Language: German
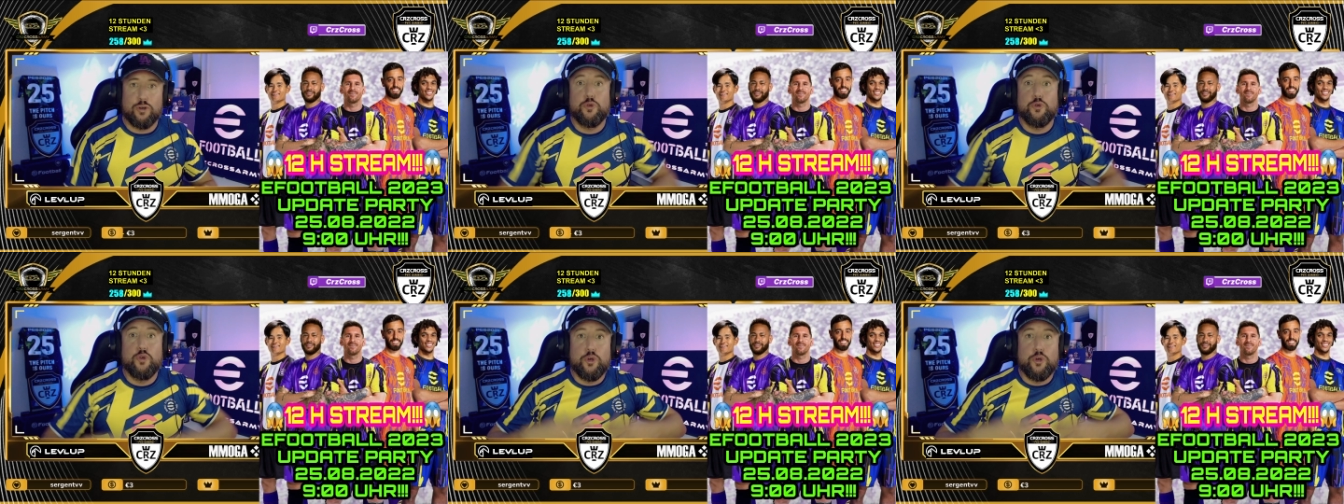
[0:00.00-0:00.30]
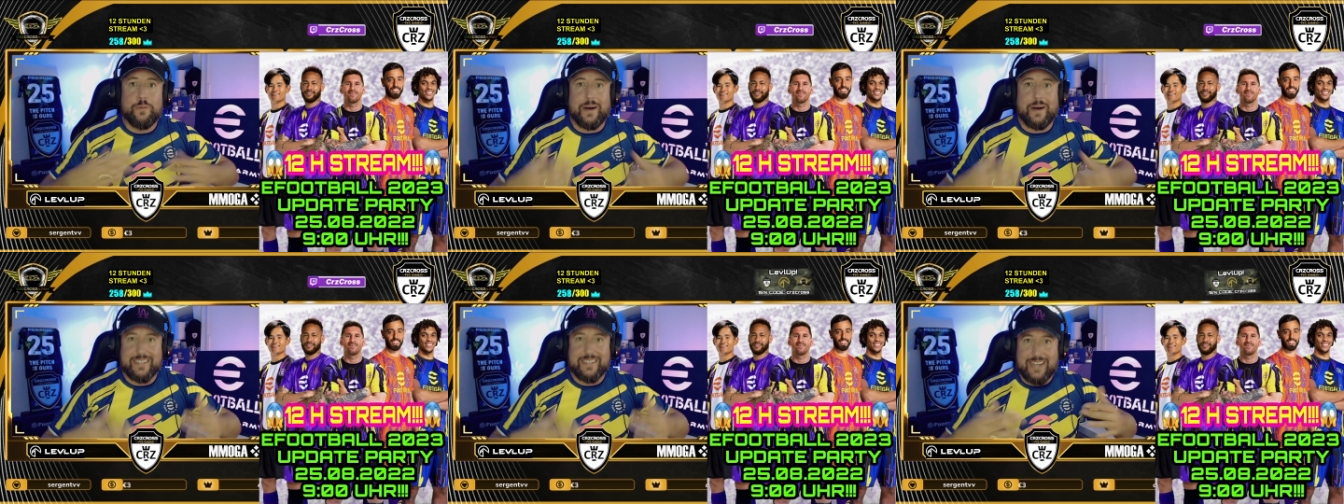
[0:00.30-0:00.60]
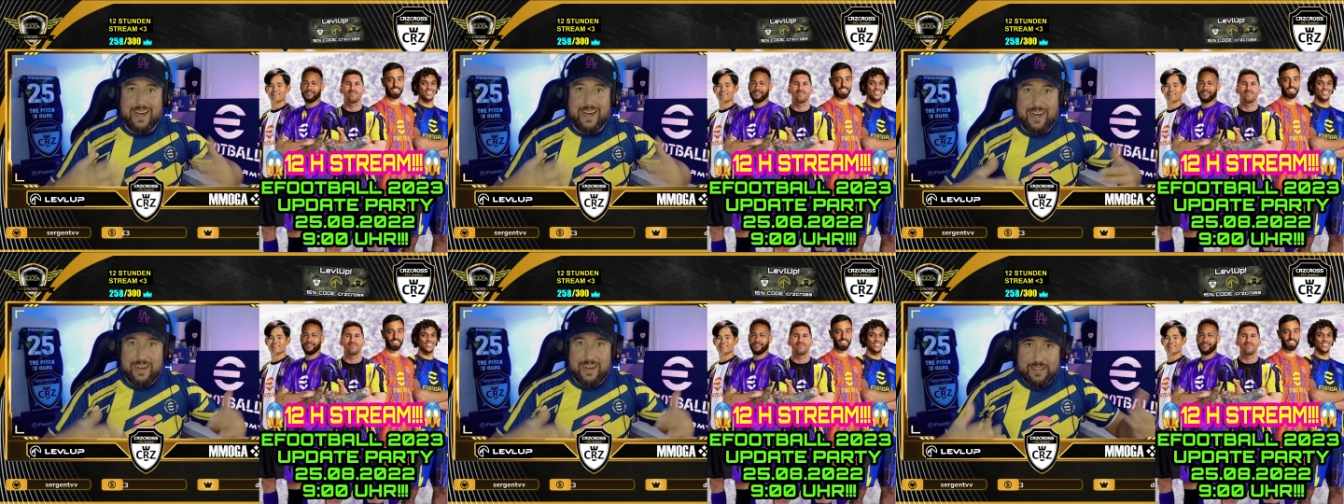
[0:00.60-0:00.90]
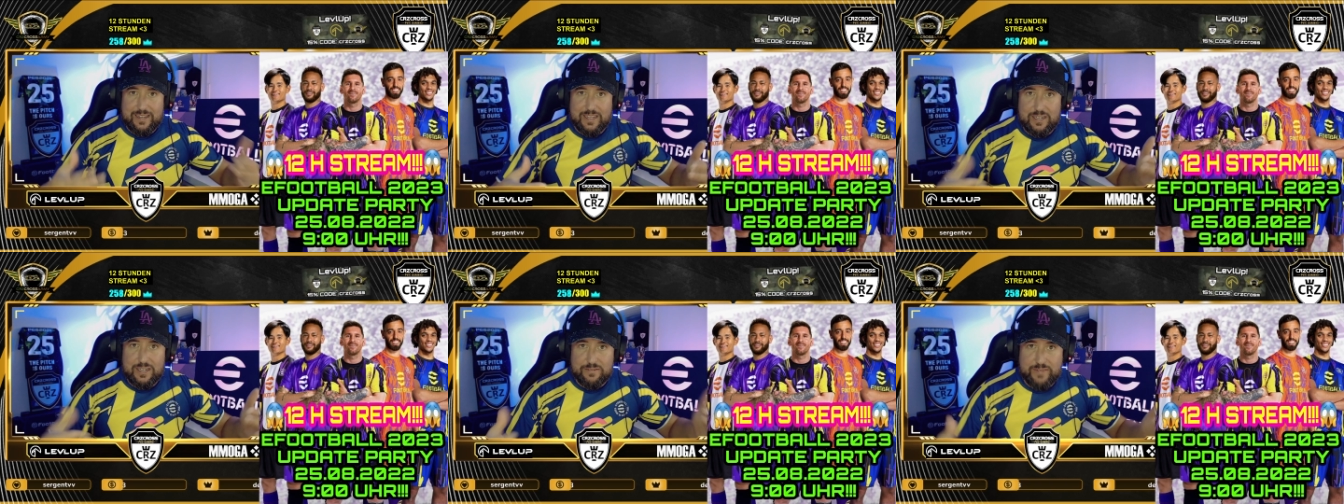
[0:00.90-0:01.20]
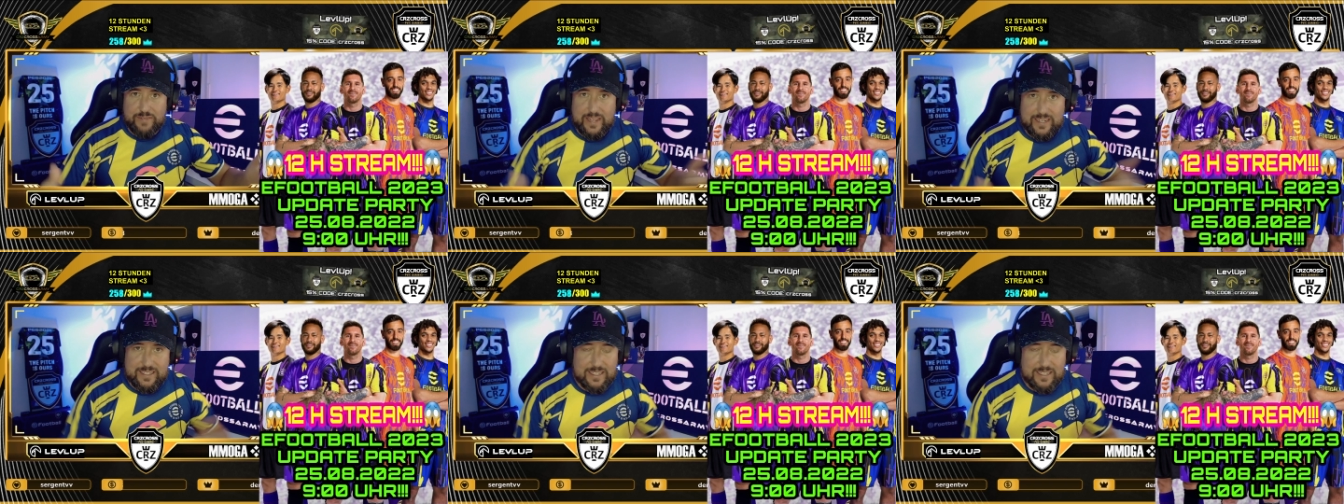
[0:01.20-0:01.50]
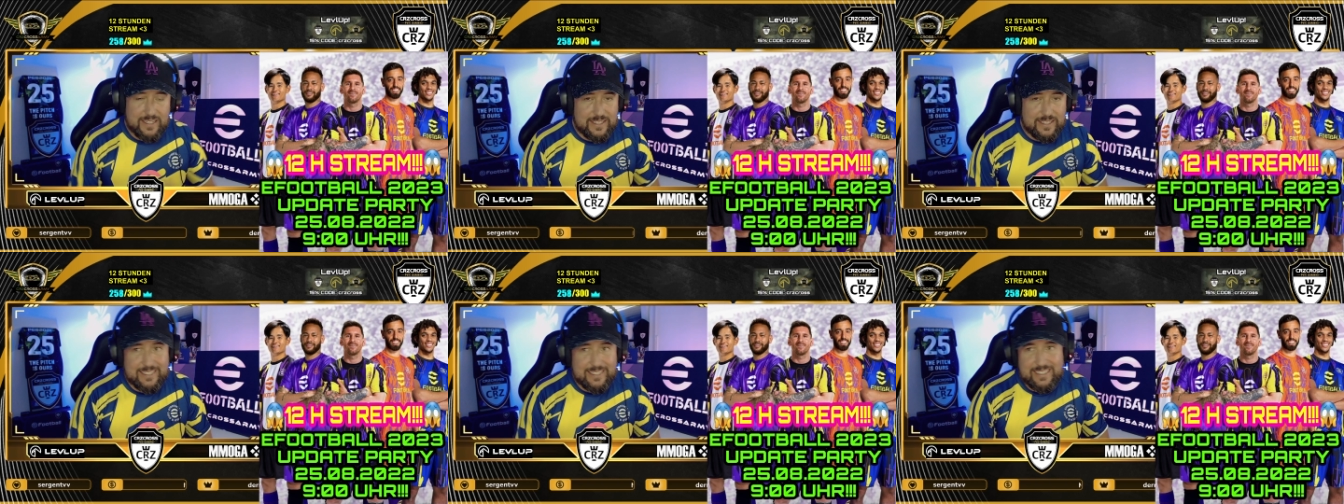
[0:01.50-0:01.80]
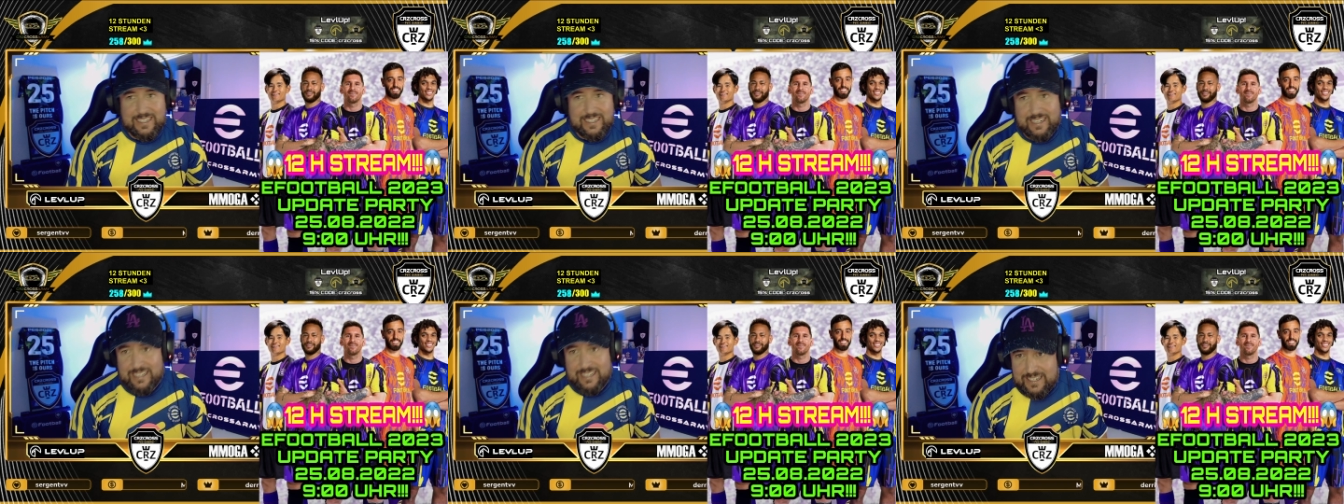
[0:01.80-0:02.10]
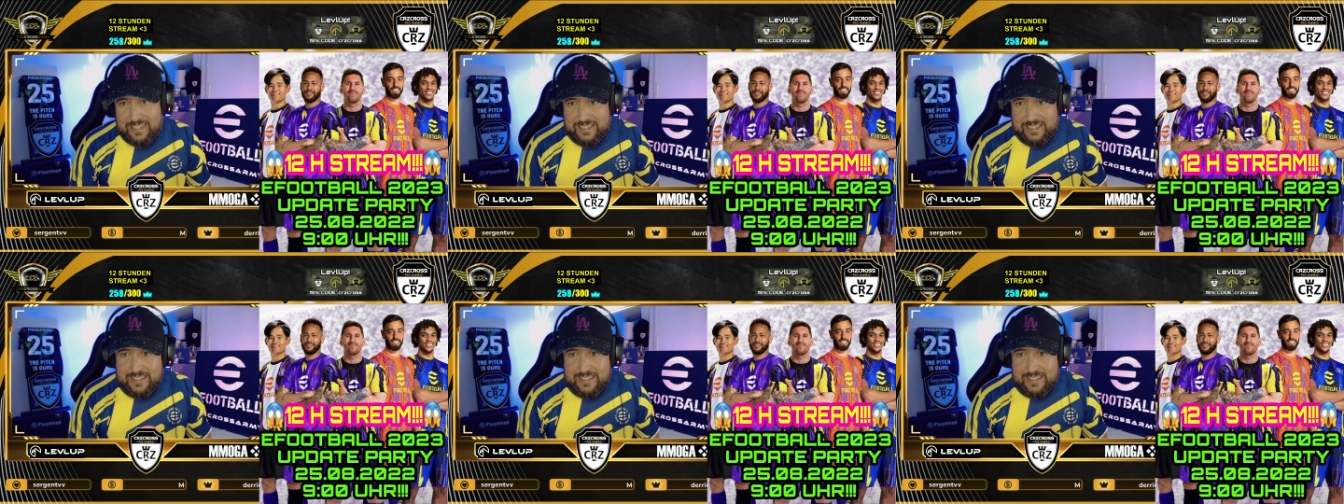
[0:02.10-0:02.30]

über Jahre hinweg. Ah,